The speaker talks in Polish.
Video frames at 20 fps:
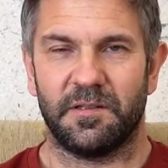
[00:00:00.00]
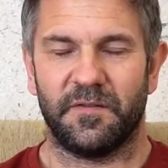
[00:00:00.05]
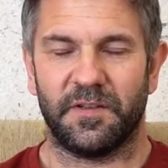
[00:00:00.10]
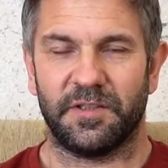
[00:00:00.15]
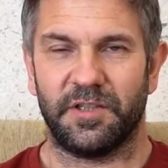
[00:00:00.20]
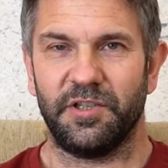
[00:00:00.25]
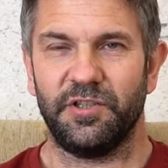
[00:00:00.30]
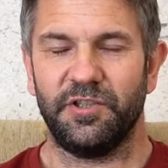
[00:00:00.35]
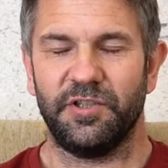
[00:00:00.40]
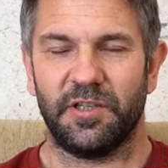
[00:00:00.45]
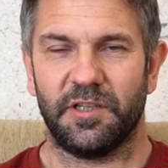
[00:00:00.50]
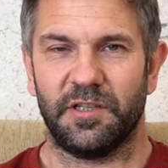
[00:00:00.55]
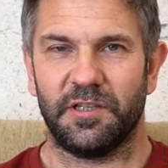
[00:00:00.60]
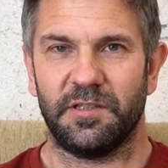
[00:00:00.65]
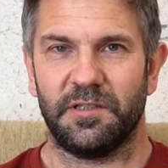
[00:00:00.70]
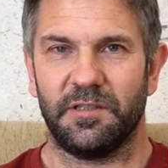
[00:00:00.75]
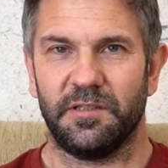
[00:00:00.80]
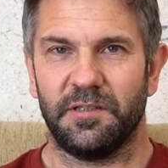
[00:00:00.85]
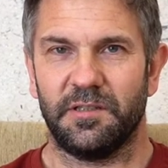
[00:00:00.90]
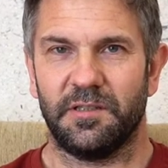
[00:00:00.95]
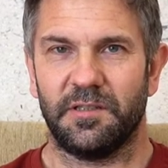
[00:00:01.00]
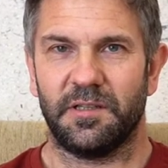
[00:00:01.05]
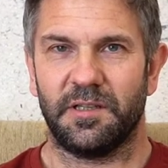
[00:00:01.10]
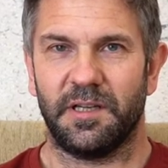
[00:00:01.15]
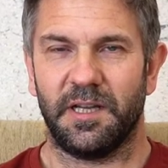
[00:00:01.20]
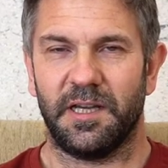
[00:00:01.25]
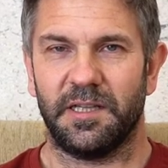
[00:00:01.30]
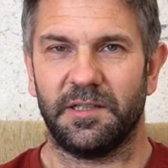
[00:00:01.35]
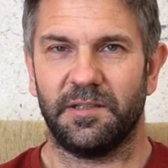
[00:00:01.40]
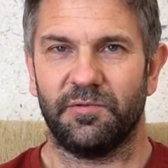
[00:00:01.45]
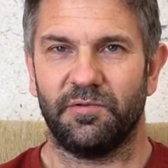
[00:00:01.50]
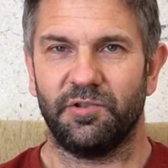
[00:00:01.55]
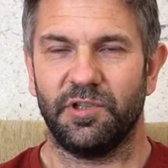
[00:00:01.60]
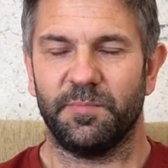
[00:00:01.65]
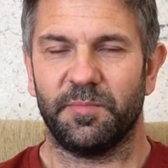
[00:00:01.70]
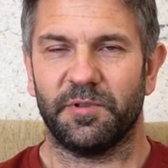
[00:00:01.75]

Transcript: 20 mm, lat już